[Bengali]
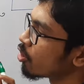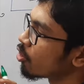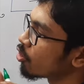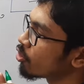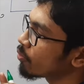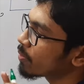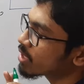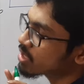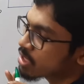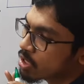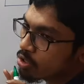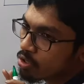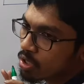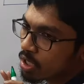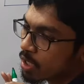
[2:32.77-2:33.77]
অনুপাত
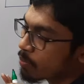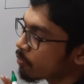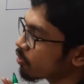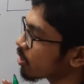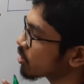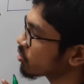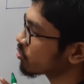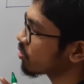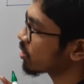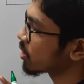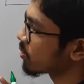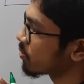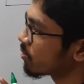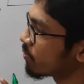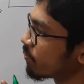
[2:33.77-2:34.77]
চিহ্নটাকে প্রকাশ করে
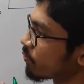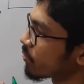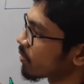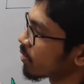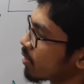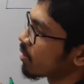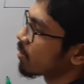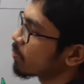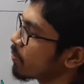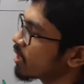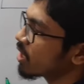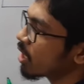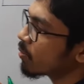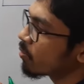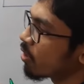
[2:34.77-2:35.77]
দেব
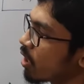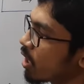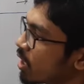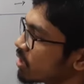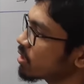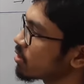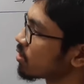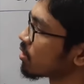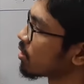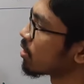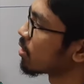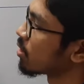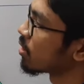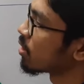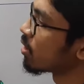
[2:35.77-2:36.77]
পিতার বয়স
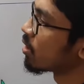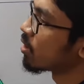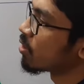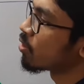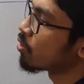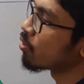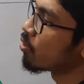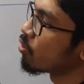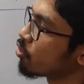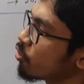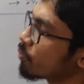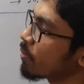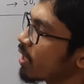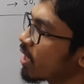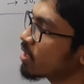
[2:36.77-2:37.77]

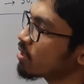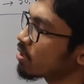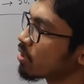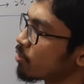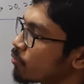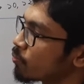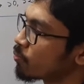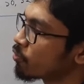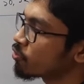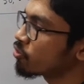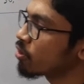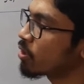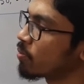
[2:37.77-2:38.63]
অনুপাত পুত্রের